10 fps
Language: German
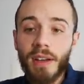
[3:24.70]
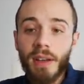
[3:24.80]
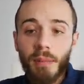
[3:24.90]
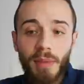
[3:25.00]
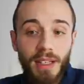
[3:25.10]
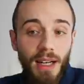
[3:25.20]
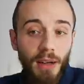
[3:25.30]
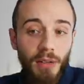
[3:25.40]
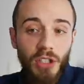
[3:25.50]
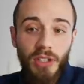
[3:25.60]
Mit
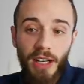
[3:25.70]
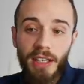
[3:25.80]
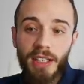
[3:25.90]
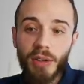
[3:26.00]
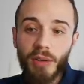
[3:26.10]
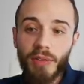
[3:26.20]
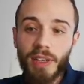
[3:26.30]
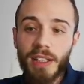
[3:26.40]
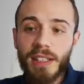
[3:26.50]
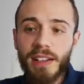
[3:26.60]
Klaus streite ich oft.
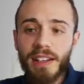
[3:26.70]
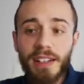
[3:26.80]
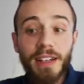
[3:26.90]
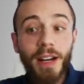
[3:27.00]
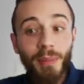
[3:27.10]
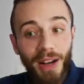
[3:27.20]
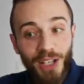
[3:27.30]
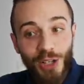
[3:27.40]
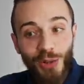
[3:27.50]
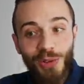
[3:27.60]
Er ist ein richtiger
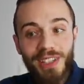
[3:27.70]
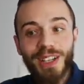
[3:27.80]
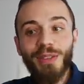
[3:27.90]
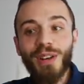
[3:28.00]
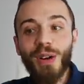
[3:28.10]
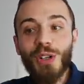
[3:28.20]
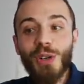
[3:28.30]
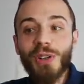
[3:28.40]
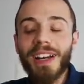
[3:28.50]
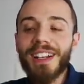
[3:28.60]
Macho und seine Frau
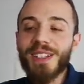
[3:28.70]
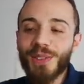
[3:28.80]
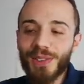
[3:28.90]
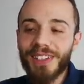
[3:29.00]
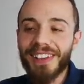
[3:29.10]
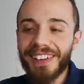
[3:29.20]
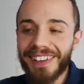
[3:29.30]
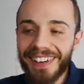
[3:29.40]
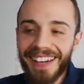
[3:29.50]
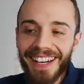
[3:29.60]
schluckt alles runter.
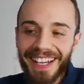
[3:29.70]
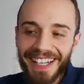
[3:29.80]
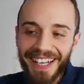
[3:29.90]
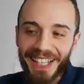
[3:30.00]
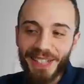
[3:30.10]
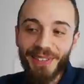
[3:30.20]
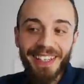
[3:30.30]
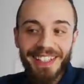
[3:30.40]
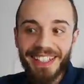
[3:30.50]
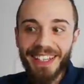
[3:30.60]
Ich lasse mir
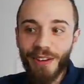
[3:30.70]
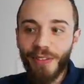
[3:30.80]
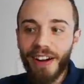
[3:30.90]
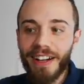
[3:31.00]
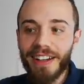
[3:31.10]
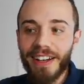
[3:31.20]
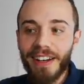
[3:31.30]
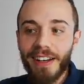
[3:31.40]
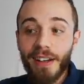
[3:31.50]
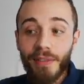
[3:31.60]
das nicht gefallen.
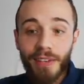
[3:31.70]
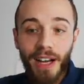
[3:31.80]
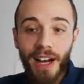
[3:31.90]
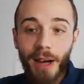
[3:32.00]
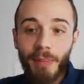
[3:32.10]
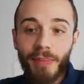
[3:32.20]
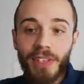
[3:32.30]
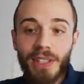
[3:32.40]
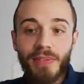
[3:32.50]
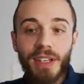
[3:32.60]
Wir haben
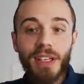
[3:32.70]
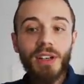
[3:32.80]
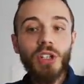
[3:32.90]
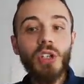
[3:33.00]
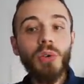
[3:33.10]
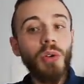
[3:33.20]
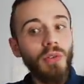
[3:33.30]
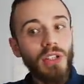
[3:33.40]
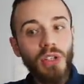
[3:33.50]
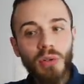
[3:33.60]
deswegen schon
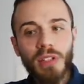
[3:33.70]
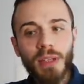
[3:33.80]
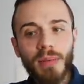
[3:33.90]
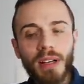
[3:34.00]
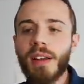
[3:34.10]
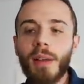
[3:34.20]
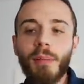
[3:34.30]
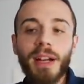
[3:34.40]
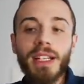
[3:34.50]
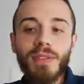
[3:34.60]
öfters Schluss gemacht.
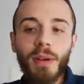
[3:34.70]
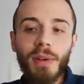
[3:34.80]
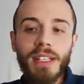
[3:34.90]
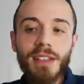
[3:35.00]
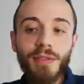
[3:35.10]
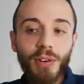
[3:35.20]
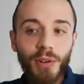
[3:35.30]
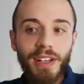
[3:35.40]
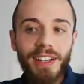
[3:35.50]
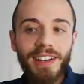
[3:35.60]
Meine zwei besten
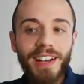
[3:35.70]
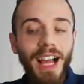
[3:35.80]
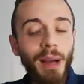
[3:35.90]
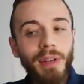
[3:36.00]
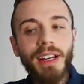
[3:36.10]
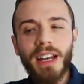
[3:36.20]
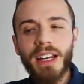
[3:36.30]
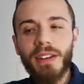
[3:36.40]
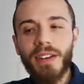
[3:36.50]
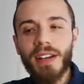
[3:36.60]
Freundinnen habe ich
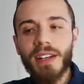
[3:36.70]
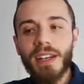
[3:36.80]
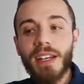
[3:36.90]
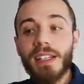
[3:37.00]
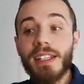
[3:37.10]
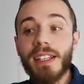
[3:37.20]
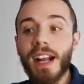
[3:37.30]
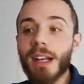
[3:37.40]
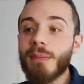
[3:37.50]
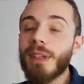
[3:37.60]
eingeweiht. Sie
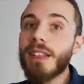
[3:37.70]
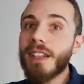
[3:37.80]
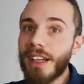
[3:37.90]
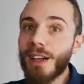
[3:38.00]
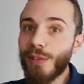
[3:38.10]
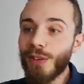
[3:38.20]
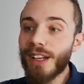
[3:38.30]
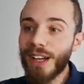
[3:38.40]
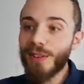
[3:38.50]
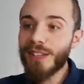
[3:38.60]
raten mir dringend von
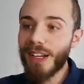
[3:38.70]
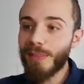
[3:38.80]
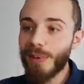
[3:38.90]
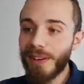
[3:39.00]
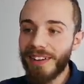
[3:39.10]
Klaus ab.